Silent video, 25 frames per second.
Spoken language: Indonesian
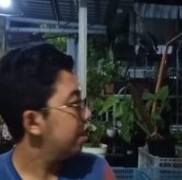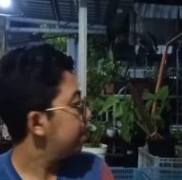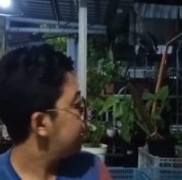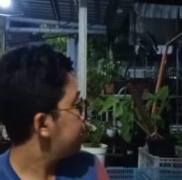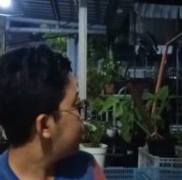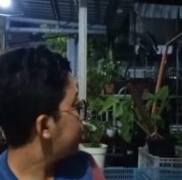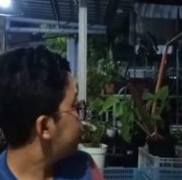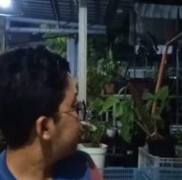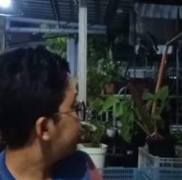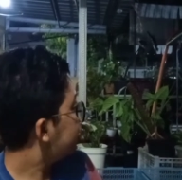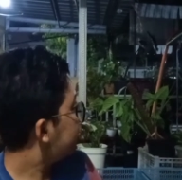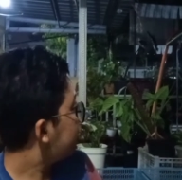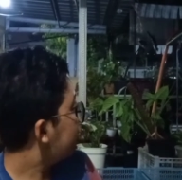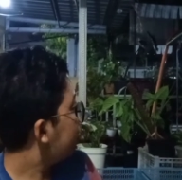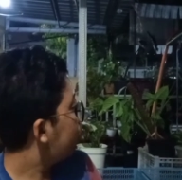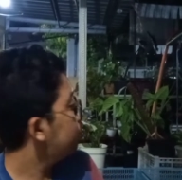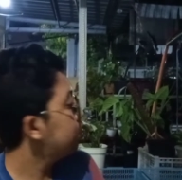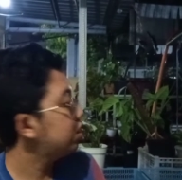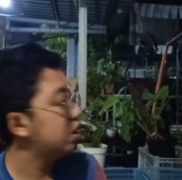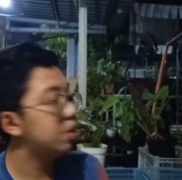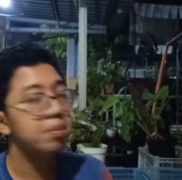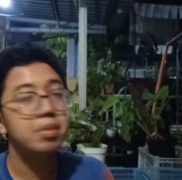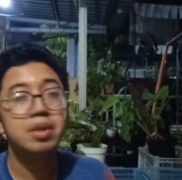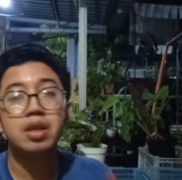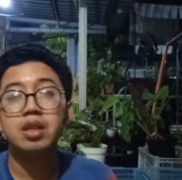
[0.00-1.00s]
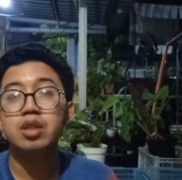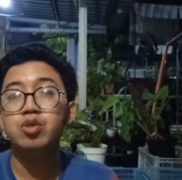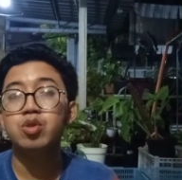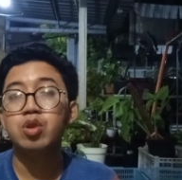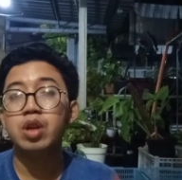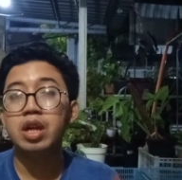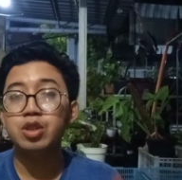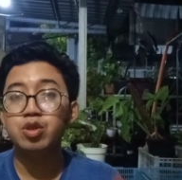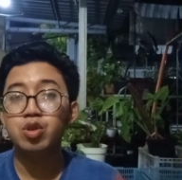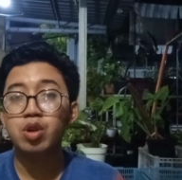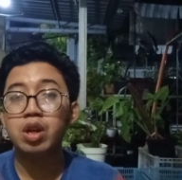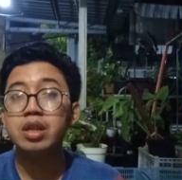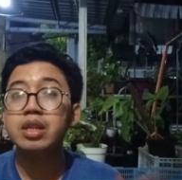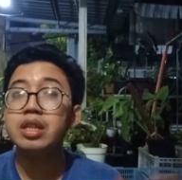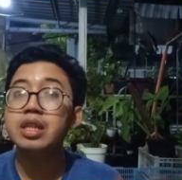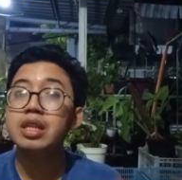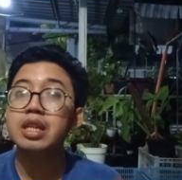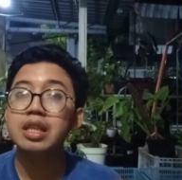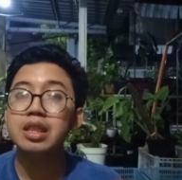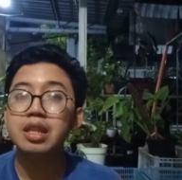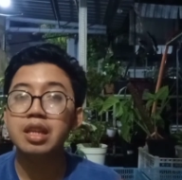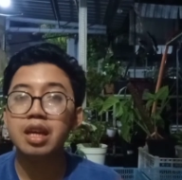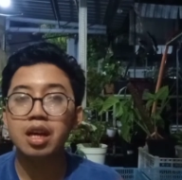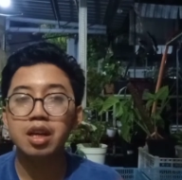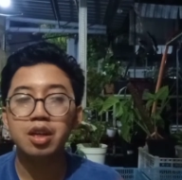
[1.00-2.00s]
nanti aku sambil curhat-curhat
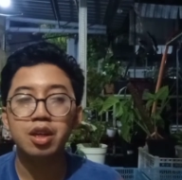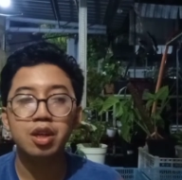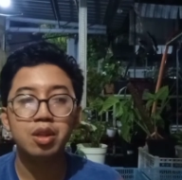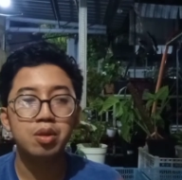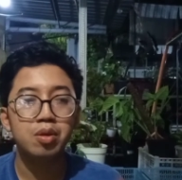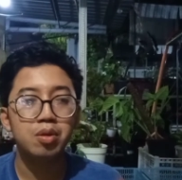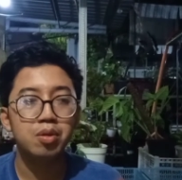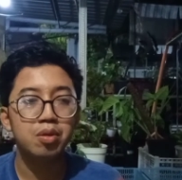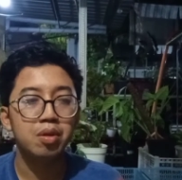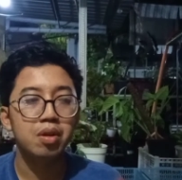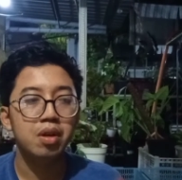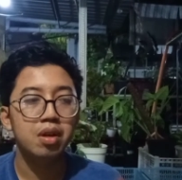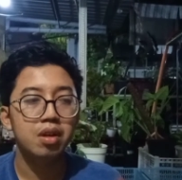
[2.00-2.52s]
dikit ya gitu